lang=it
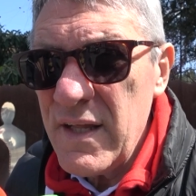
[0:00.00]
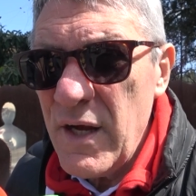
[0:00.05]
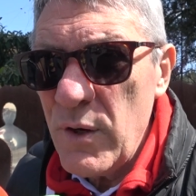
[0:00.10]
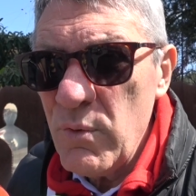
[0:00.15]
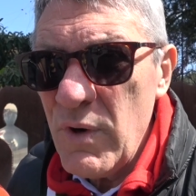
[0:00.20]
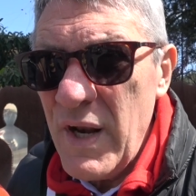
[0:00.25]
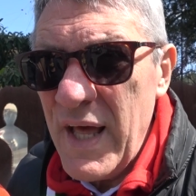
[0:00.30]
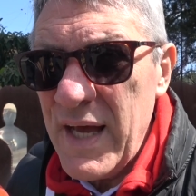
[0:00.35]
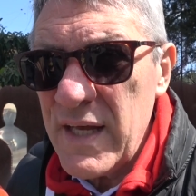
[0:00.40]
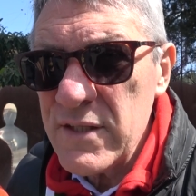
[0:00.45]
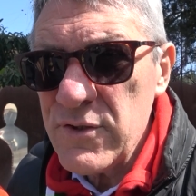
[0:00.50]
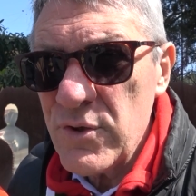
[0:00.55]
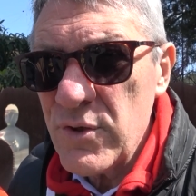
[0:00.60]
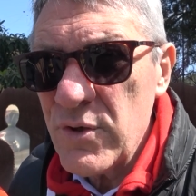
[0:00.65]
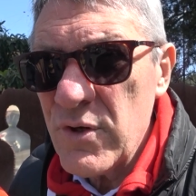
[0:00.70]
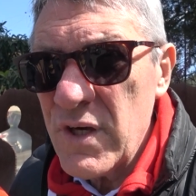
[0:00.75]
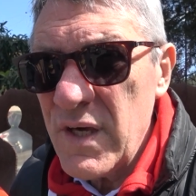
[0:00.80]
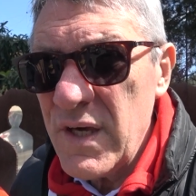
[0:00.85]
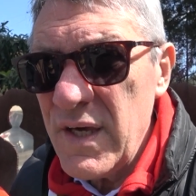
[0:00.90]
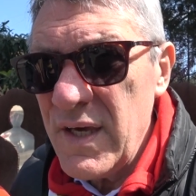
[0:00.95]
da un
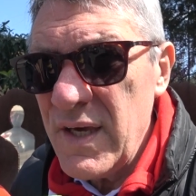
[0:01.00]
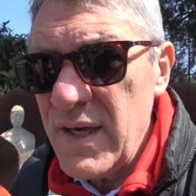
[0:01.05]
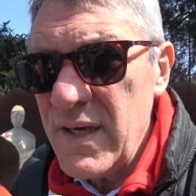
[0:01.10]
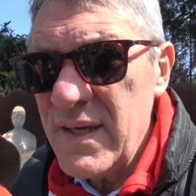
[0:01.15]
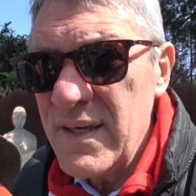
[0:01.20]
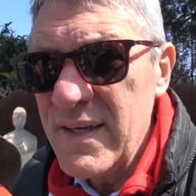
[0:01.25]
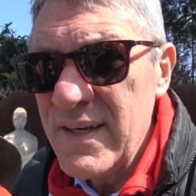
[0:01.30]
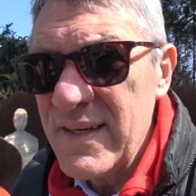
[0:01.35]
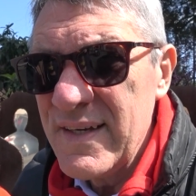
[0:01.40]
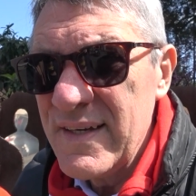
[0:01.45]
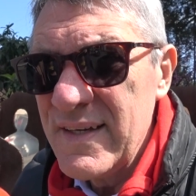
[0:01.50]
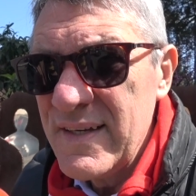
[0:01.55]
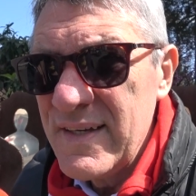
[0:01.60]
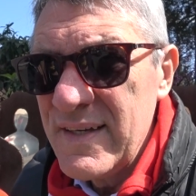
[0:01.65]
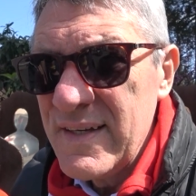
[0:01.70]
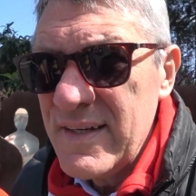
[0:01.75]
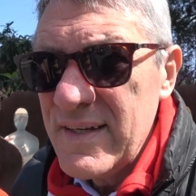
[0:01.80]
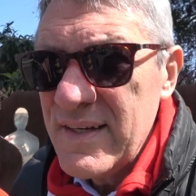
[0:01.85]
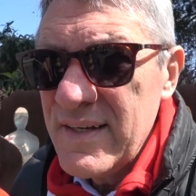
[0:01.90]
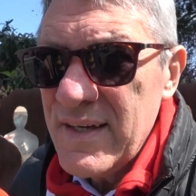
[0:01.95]
lato che
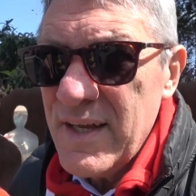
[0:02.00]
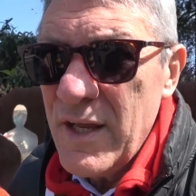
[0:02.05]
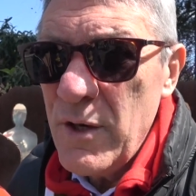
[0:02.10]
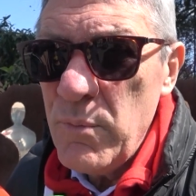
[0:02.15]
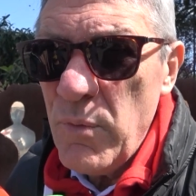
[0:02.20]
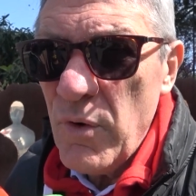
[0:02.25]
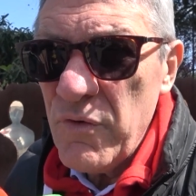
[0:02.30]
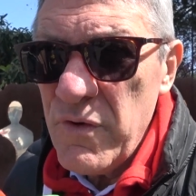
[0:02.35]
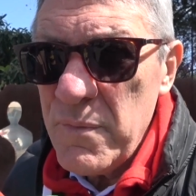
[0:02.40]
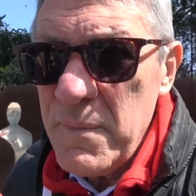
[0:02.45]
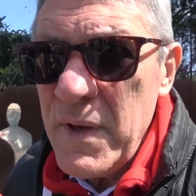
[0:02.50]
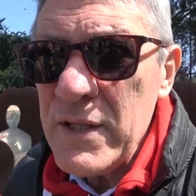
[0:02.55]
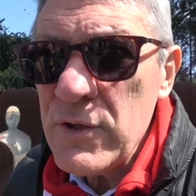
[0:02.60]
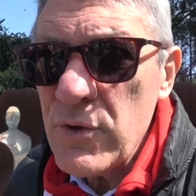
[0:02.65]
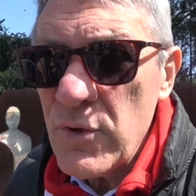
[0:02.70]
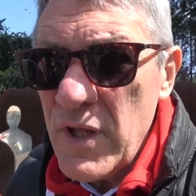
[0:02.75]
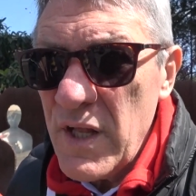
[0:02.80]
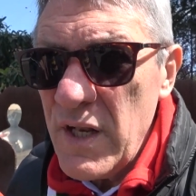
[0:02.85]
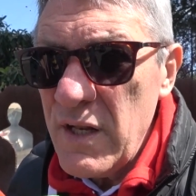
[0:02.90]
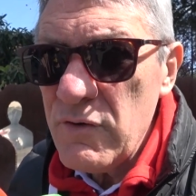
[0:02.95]
il
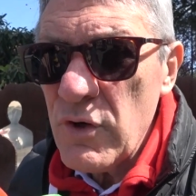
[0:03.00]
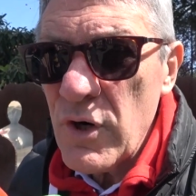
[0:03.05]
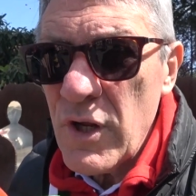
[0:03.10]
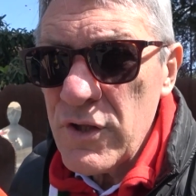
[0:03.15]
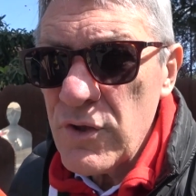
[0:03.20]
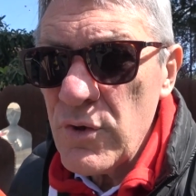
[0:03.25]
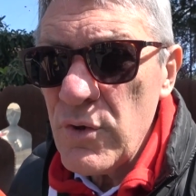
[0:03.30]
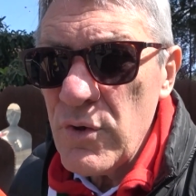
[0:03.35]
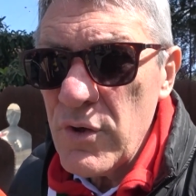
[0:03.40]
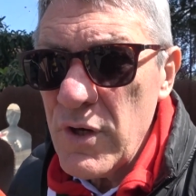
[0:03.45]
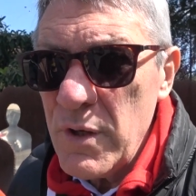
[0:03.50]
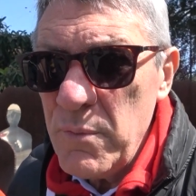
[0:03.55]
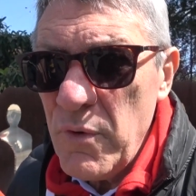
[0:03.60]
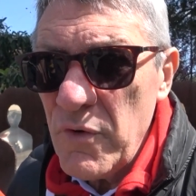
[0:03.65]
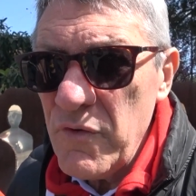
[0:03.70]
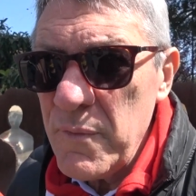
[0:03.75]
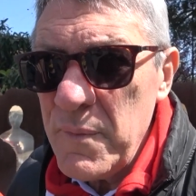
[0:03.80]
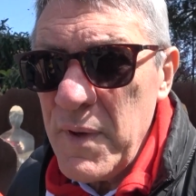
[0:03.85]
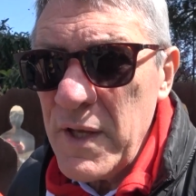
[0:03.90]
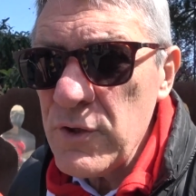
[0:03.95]
movimento dei lavoratori, il
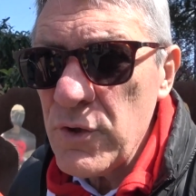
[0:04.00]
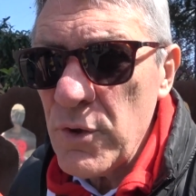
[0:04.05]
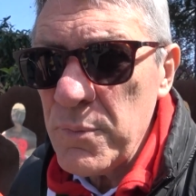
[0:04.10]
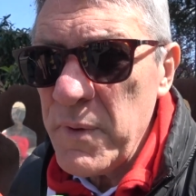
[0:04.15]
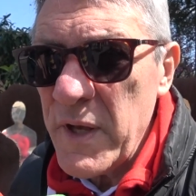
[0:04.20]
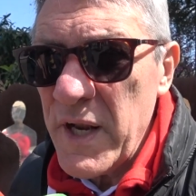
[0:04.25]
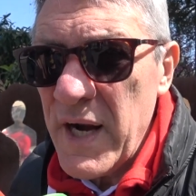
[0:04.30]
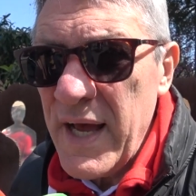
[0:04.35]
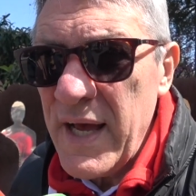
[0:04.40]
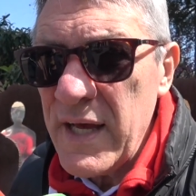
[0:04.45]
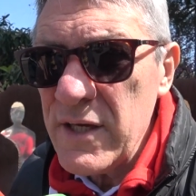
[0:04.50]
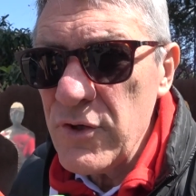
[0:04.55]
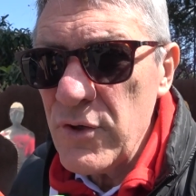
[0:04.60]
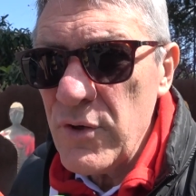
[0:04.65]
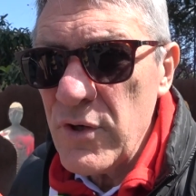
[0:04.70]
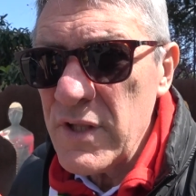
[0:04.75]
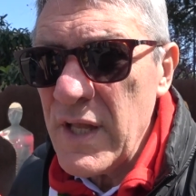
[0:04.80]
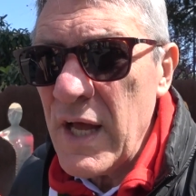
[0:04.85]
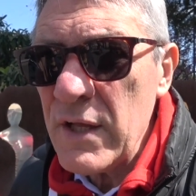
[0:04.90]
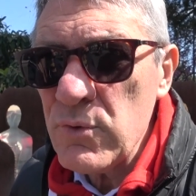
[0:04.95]
movimento
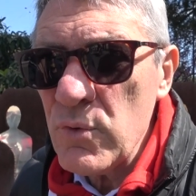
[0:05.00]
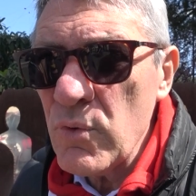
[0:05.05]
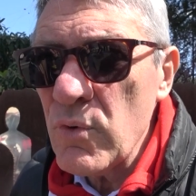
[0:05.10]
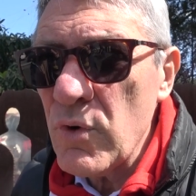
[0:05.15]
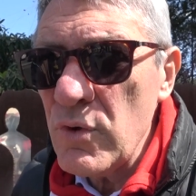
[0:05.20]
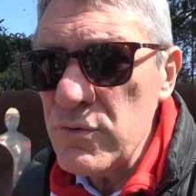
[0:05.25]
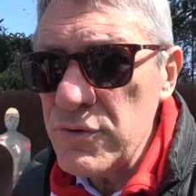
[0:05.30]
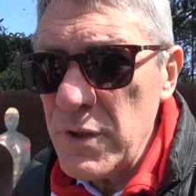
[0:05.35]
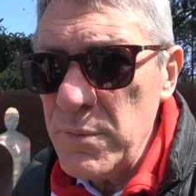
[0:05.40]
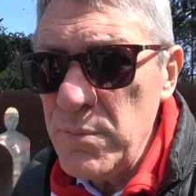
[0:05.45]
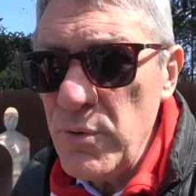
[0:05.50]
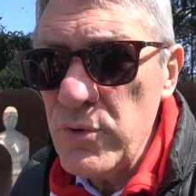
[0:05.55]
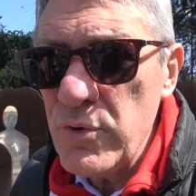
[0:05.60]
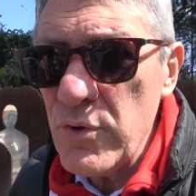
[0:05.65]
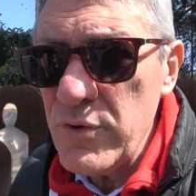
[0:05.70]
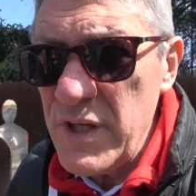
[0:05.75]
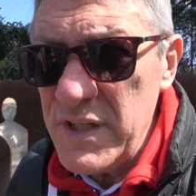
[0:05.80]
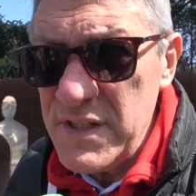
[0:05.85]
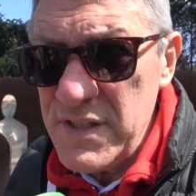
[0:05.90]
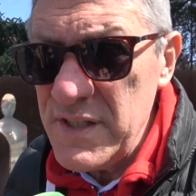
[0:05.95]
operaio ha dato un
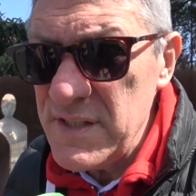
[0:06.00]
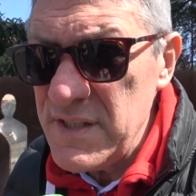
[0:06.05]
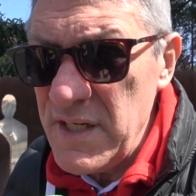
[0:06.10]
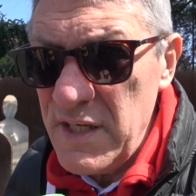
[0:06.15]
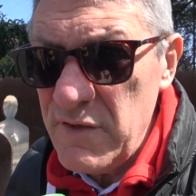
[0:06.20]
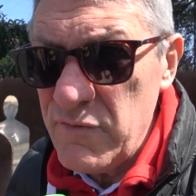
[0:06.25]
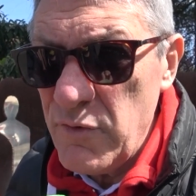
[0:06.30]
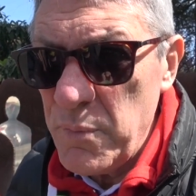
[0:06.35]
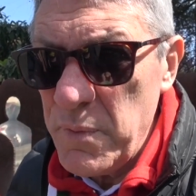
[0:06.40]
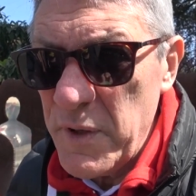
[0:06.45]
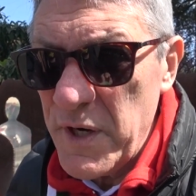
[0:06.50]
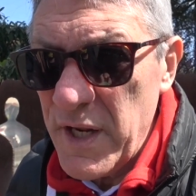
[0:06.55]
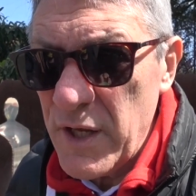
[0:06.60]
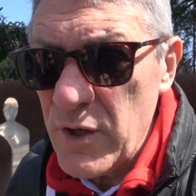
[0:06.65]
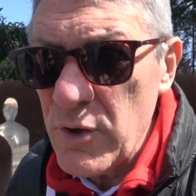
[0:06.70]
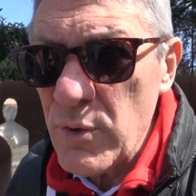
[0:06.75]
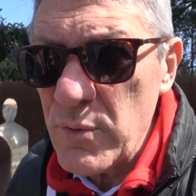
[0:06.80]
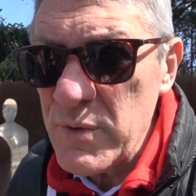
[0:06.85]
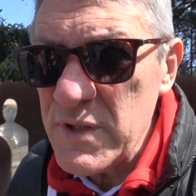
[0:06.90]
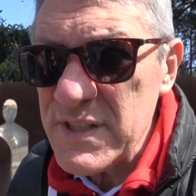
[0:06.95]
contributo decisivo per
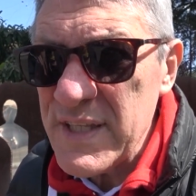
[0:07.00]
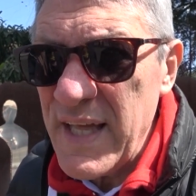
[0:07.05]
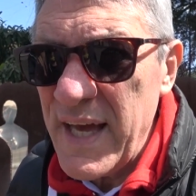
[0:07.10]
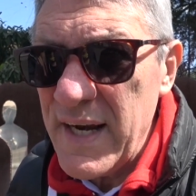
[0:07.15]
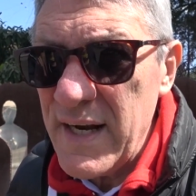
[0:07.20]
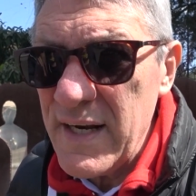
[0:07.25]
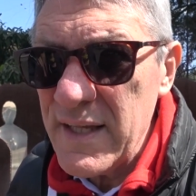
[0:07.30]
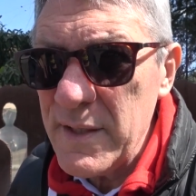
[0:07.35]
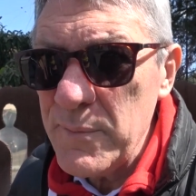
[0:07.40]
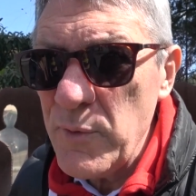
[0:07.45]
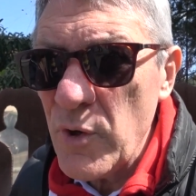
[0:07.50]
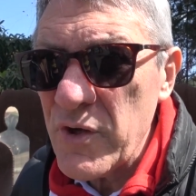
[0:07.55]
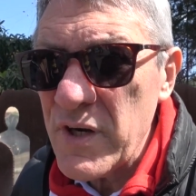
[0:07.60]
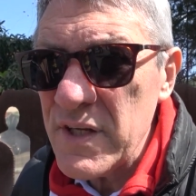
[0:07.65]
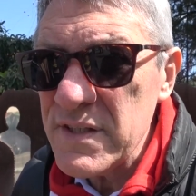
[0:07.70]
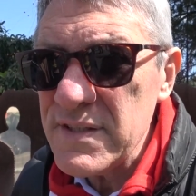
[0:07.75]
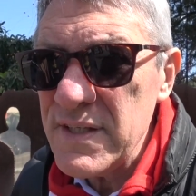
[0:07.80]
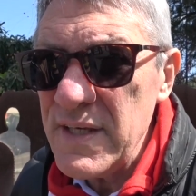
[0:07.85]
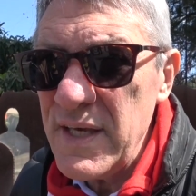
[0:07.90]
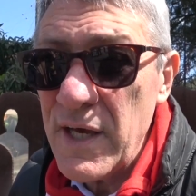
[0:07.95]
riconquistare la
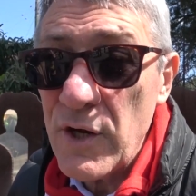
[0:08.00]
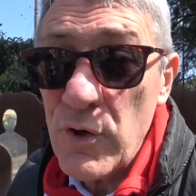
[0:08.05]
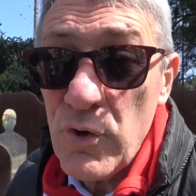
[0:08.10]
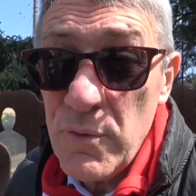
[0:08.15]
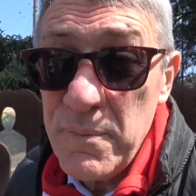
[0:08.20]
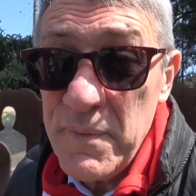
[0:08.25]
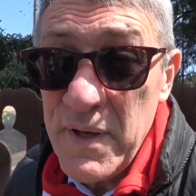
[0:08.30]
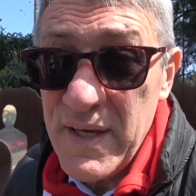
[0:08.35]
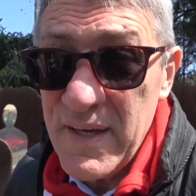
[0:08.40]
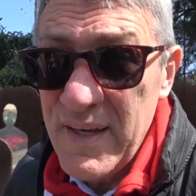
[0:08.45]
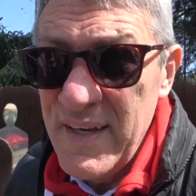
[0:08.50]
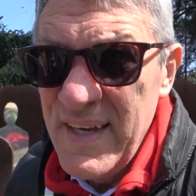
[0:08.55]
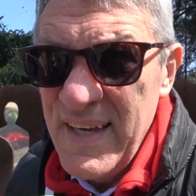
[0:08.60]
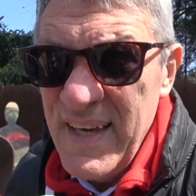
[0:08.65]
democrazia e come